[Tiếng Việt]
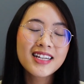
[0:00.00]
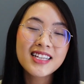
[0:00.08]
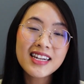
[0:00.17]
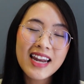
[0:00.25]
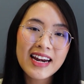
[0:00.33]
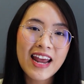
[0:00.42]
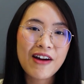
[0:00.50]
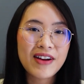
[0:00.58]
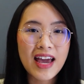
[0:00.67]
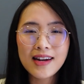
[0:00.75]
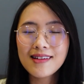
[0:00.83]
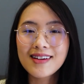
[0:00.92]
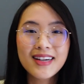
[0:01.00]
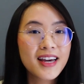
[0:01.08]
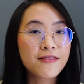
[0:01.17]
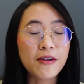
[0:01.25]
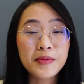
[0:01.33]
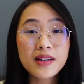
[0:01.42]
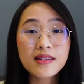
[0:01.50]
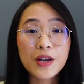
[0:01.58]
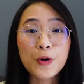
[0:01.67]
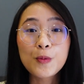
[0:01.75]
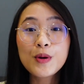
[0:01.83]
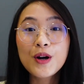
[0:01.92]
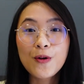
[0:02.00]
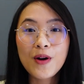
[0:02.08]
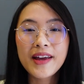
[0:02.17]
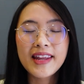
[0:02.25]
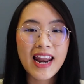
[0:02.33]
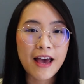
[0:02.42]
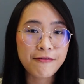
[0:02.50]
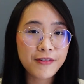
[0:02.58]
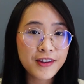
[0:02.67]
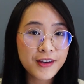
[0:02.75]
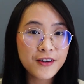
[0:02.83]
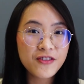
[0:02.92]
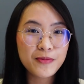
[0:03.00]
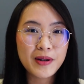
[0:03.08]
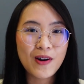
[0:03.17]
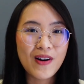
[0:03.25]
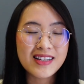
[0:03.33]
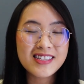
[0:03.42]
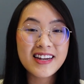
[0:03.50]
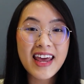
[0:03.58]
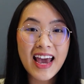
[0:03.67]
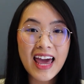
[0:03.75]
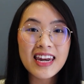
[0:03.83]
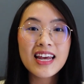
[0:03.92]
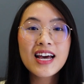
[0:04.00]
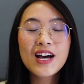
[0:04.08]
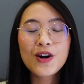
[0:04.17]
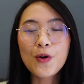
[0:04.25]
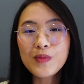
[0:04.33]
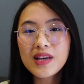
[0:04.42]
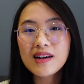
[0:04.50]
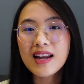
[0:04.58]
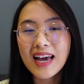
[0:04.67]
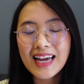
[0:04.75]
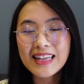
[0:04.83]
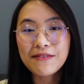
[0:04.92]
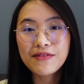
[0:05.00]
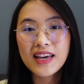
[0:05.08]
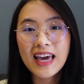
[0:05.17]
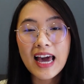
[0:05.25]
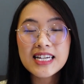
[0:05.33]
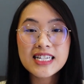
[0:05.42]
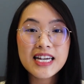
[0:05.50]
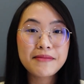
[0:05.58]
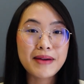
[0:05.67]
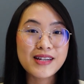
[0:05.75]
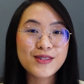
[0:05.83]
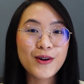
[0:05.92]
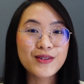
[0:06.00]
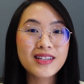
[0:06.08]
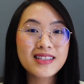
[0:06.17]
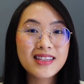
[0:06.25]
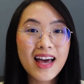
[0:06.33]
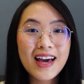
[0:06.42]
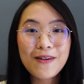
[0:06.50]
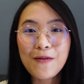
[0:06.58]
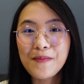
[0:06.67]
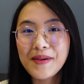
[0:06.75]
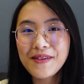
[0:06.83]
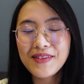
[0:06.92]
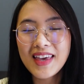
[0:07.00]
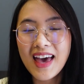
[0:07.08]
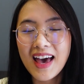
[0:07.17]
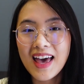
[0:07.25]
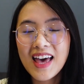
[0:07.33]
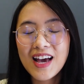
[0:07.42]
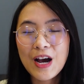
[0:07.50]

Tính năng nào đáng được kỳ vọng nhất thì cũng đừng quên để lại phía dưới phần bình luận cho Đăng Anh cũng như là các thành viên khác trên mạng xã hội tinh tế cùng biết với nha.